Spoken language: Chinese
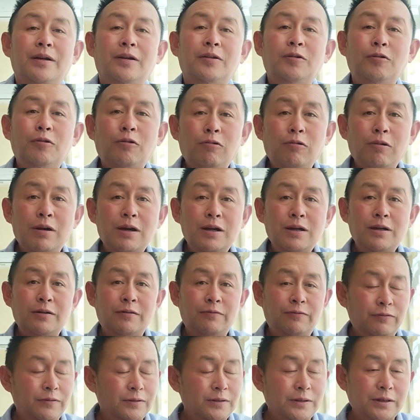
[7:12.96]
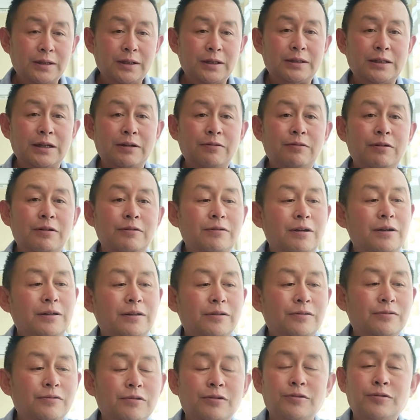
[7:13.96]
刘欢是负责这个《甄嬛传》
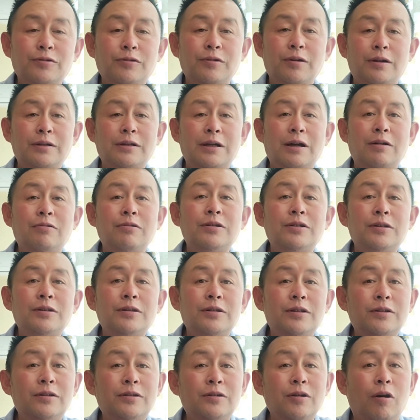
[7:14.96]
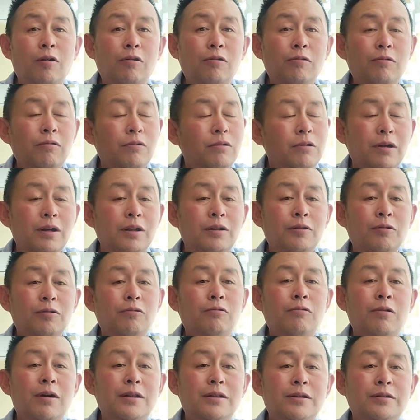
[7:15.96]
里的作曲，然后姚呃刘
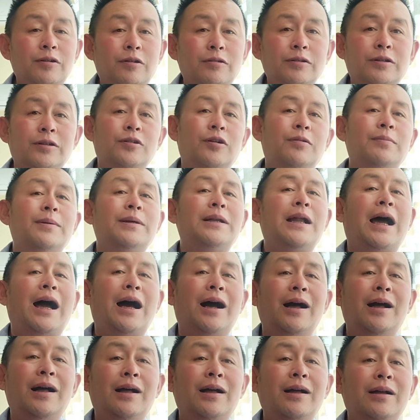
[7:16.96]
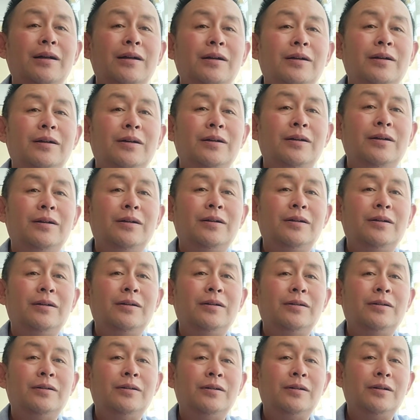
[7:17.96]
欢就邀请姚贝娜，
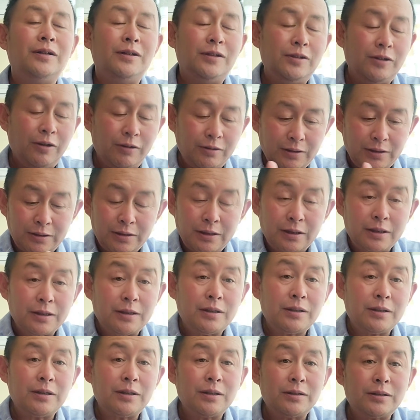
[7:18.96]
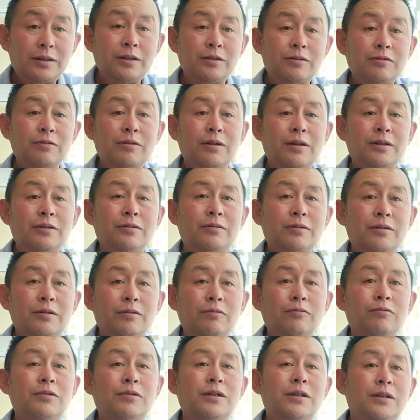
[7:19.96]
邀请他呃制作就是
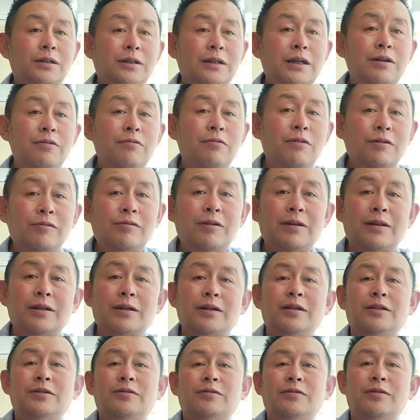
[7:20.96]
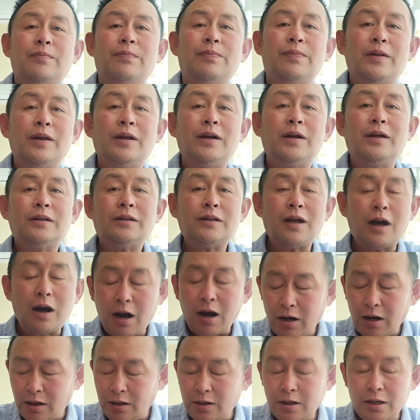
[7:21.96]
录制《甄嬛传》的歌曲。
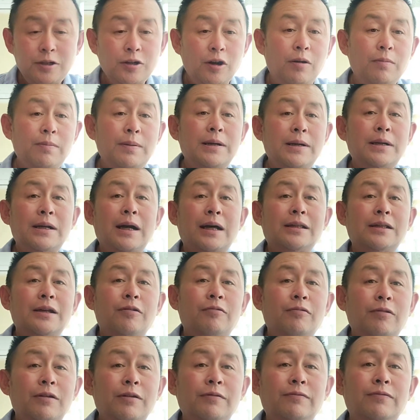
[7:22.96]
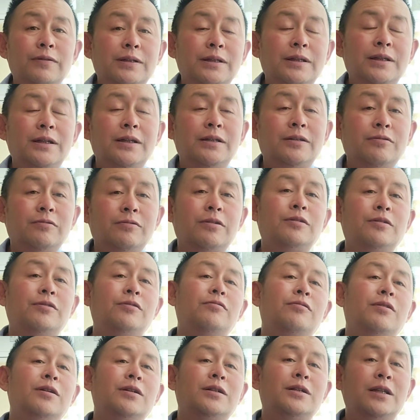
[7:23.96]
当时姚贝娜在恢复期，就说
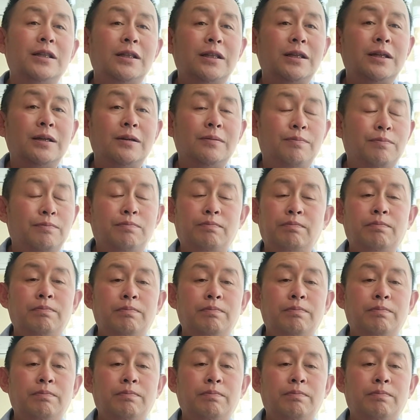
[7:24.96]
据说身体